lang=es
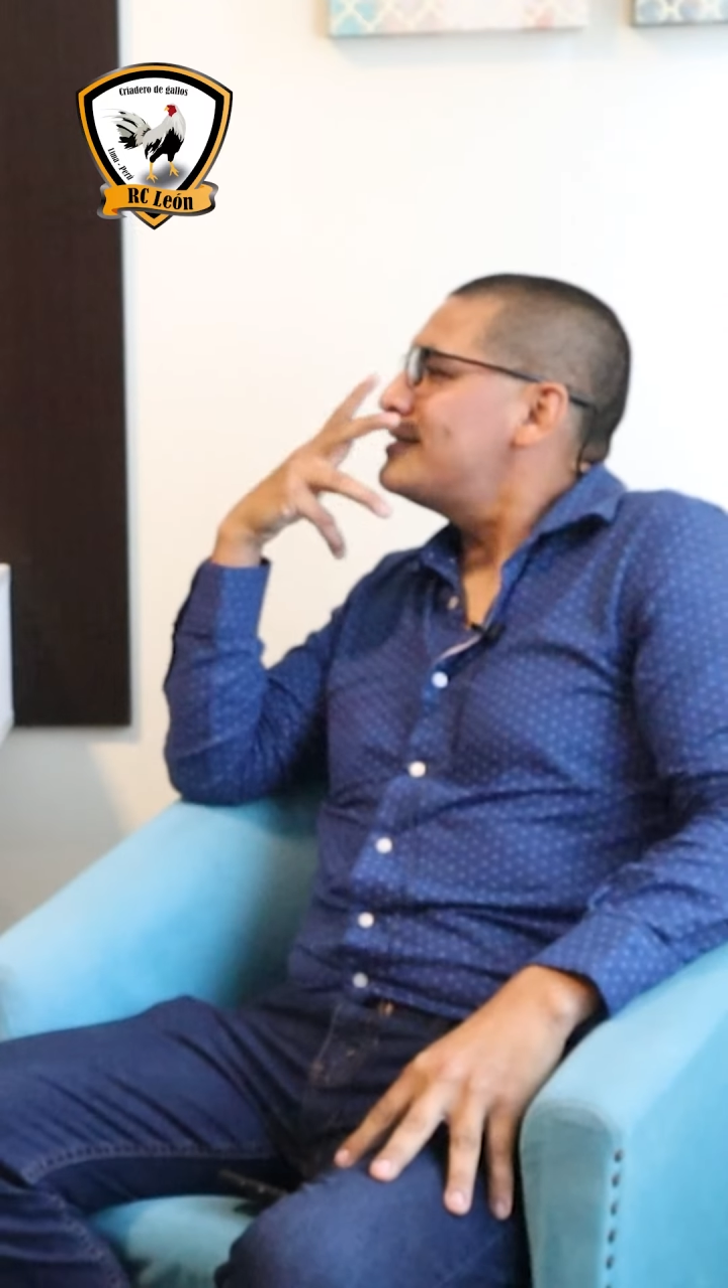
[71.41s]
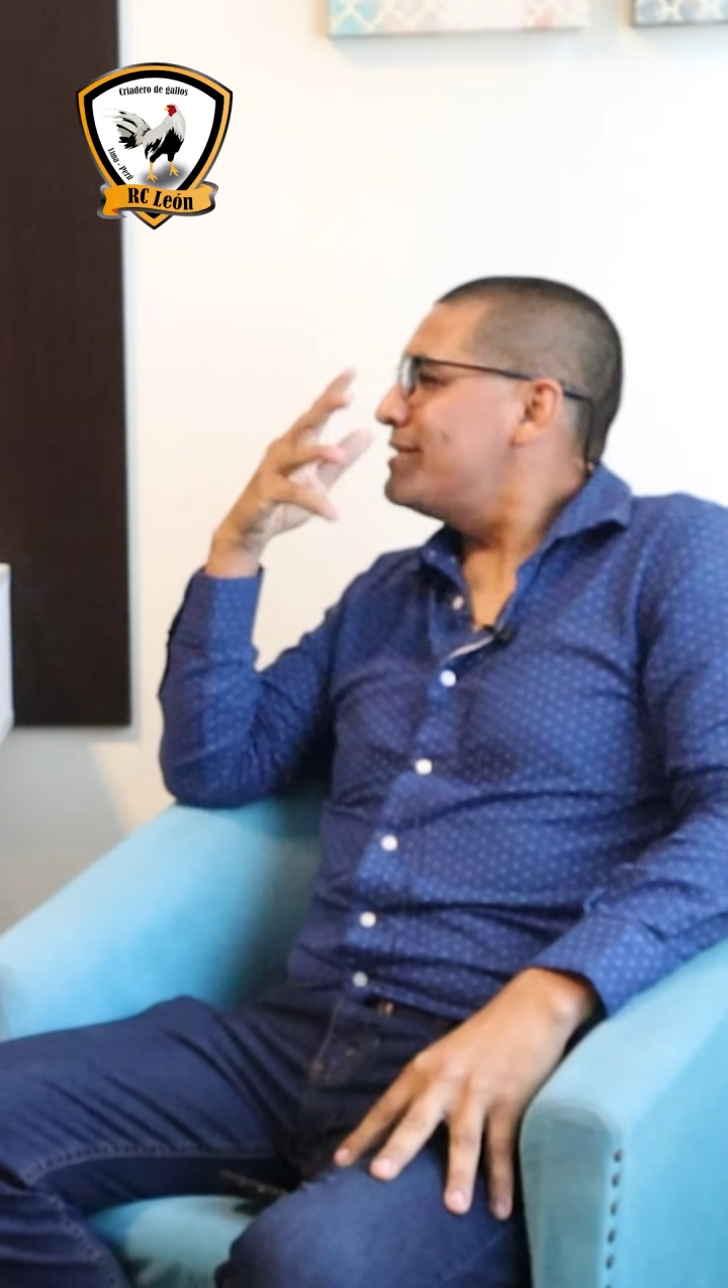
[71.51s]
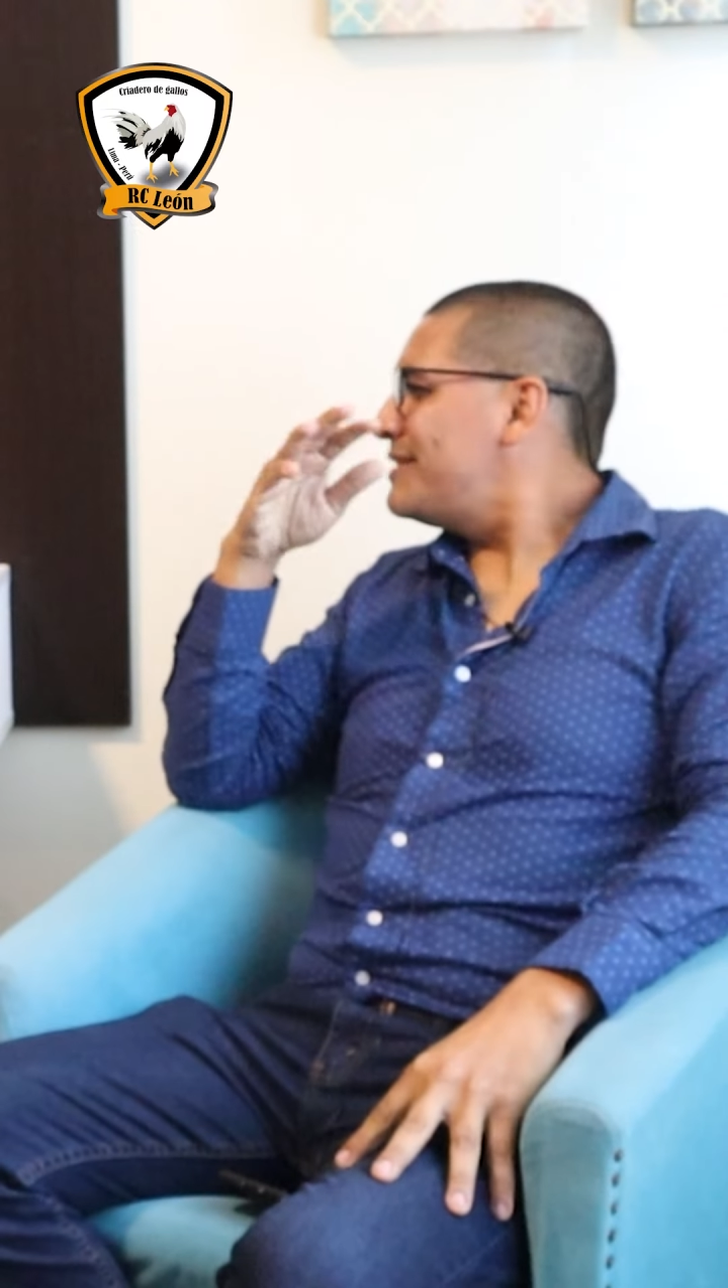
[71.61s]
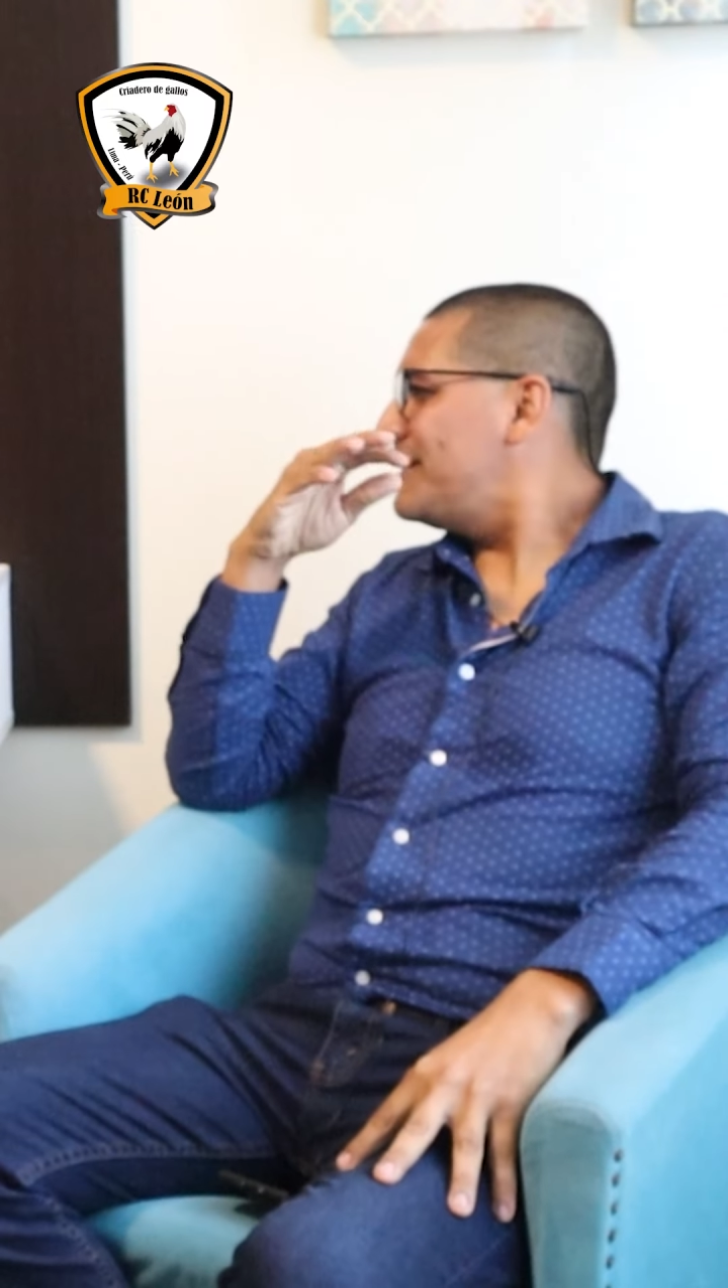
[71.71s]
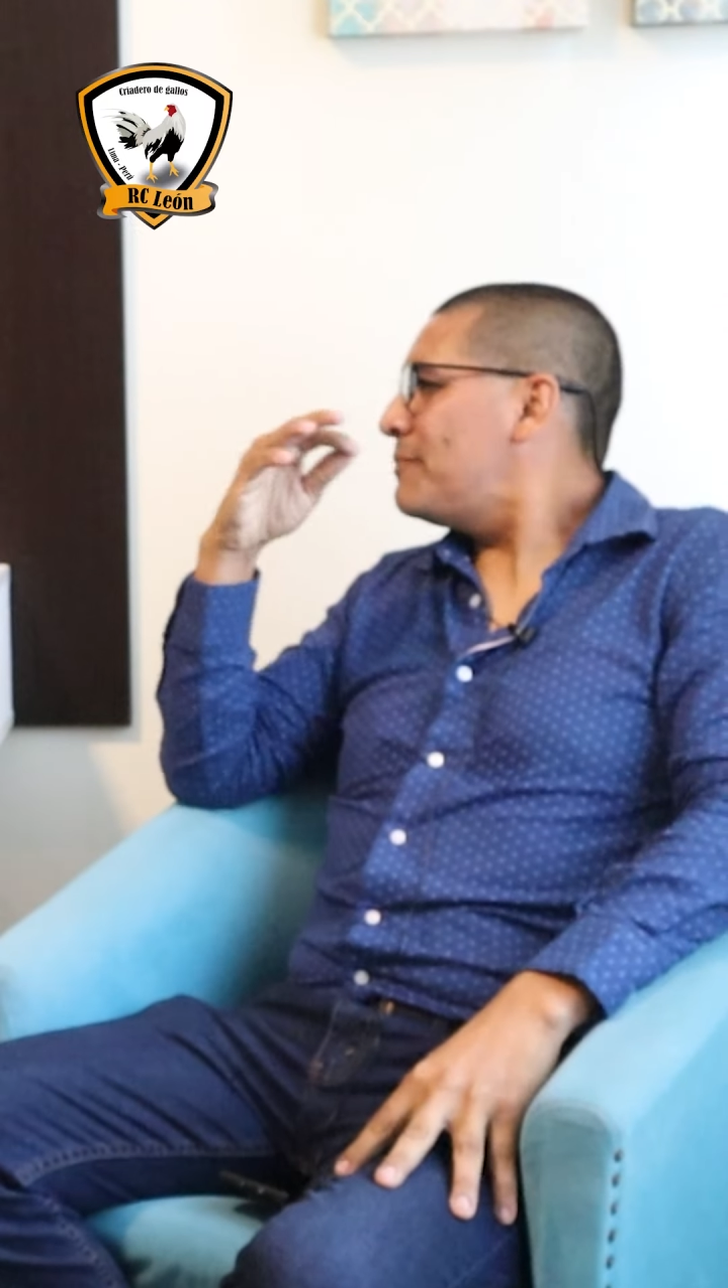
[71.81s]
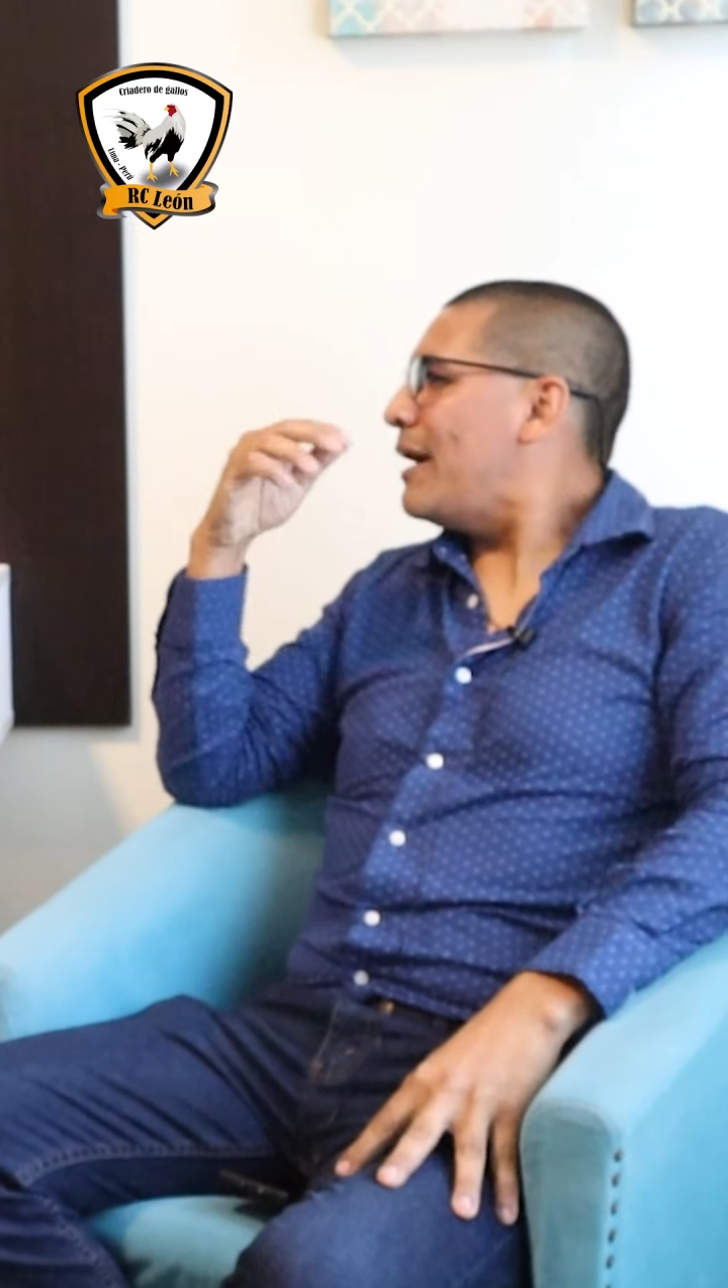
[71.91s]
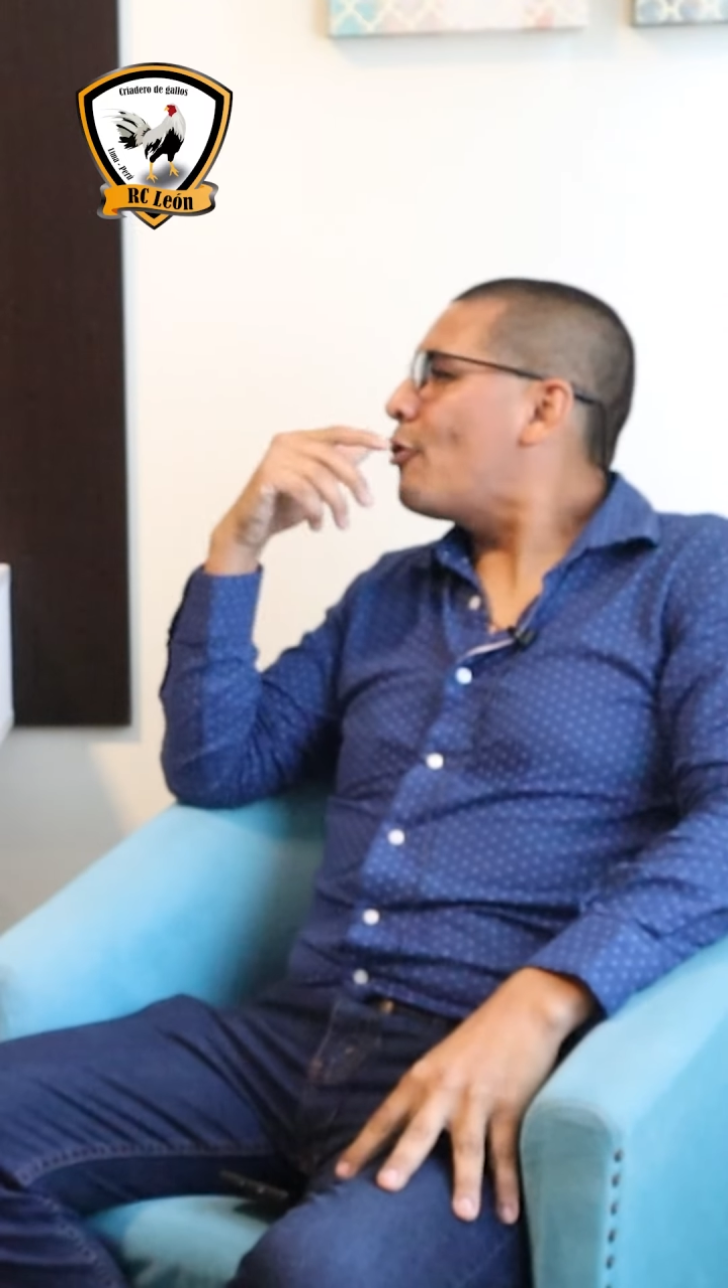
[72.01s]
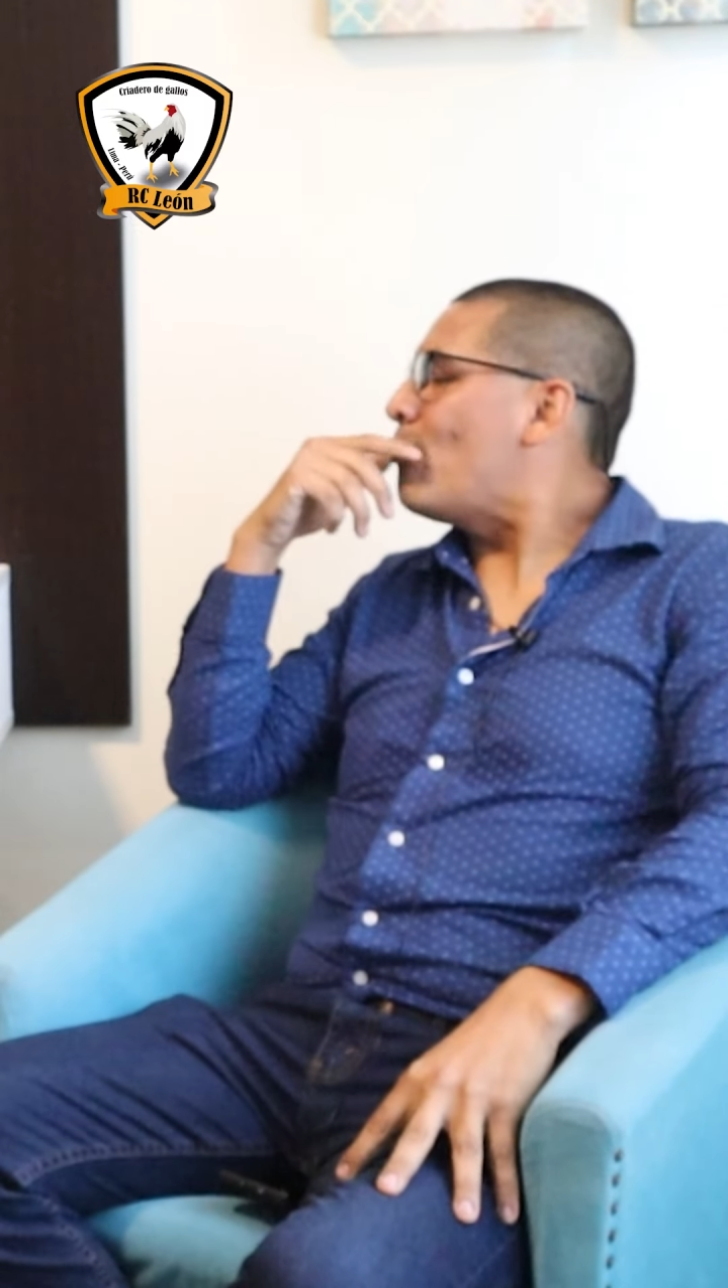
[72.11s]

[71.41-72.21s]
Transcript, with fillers: se siente más